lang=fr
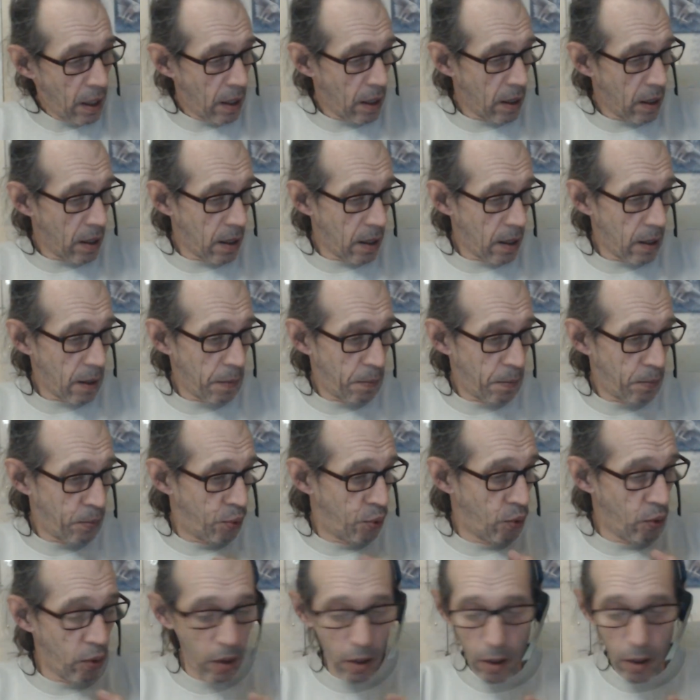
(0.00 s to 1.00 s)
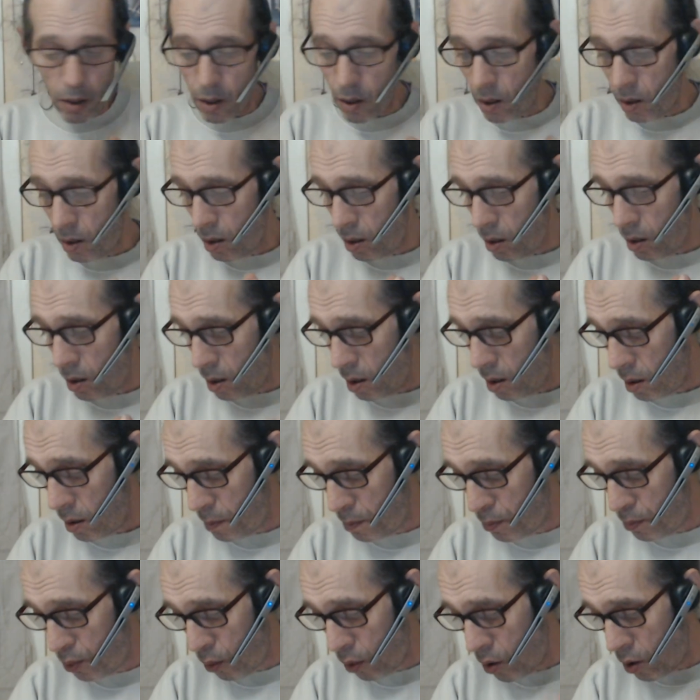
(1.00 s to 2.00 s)
euh, pour, euh,
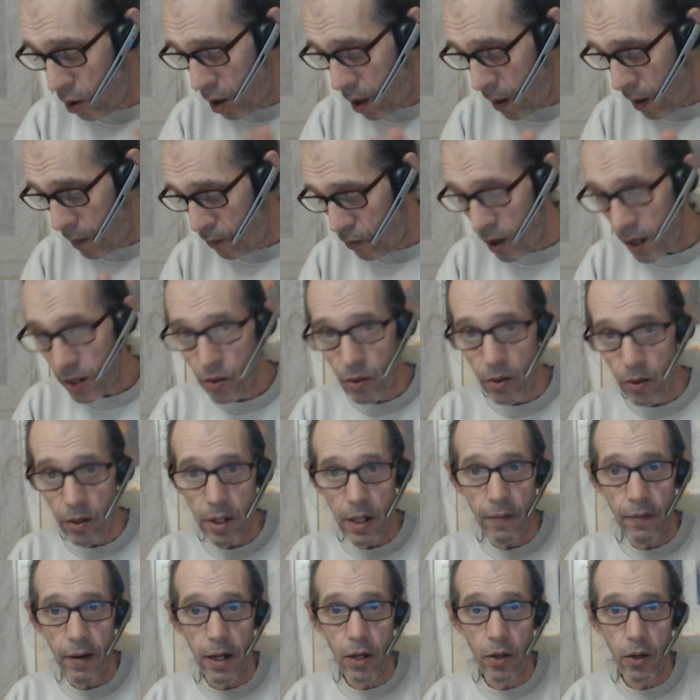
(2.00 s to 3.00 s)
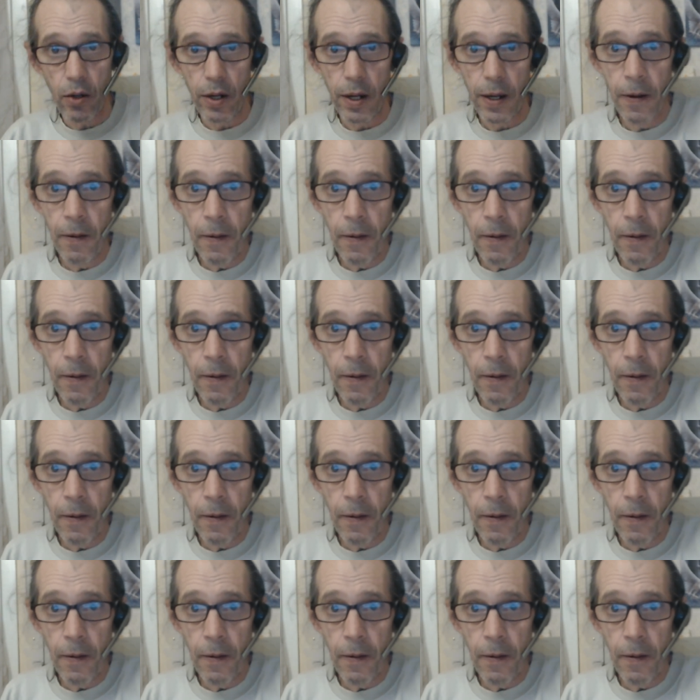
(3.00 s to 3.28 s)
pour l'Europe, voir ce que ça va donner.